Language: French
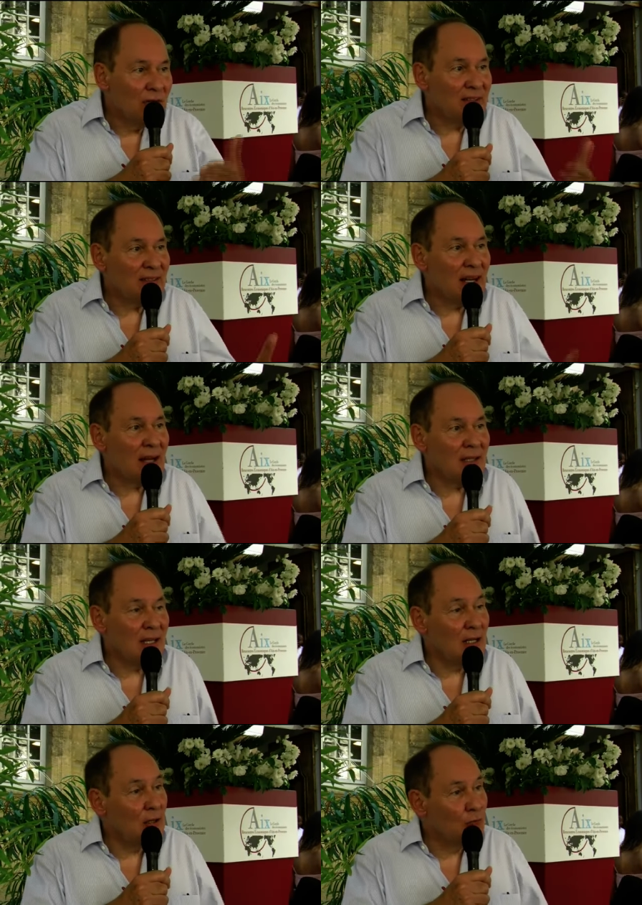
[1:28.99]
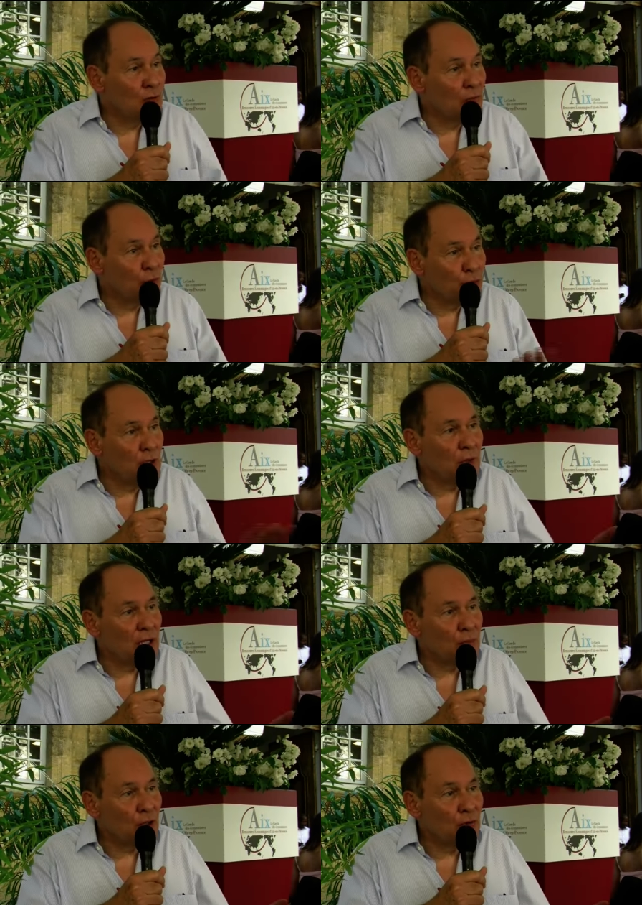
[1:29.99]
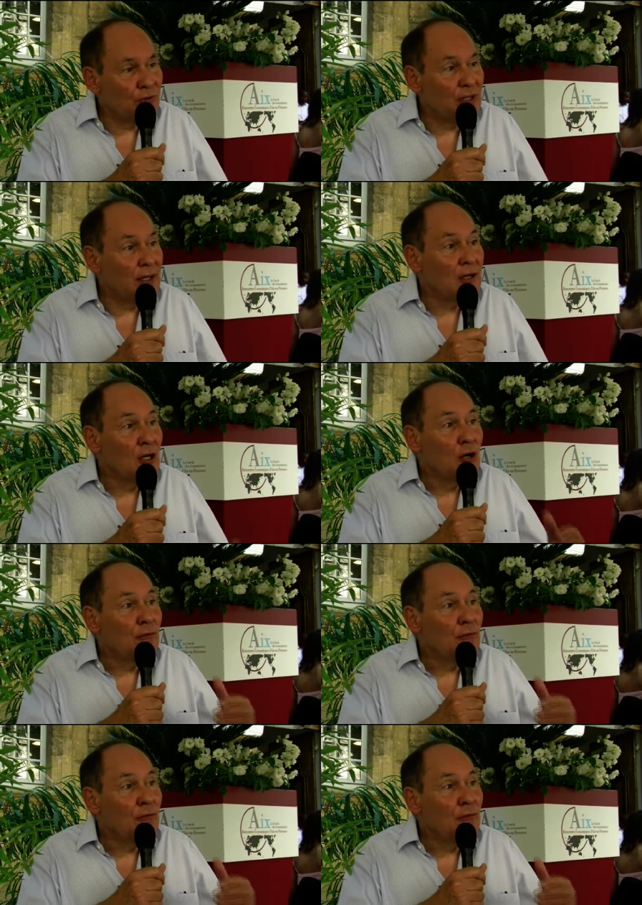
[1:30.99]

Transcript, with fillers: des salariés. Nous avons tous les moyens pour réussir.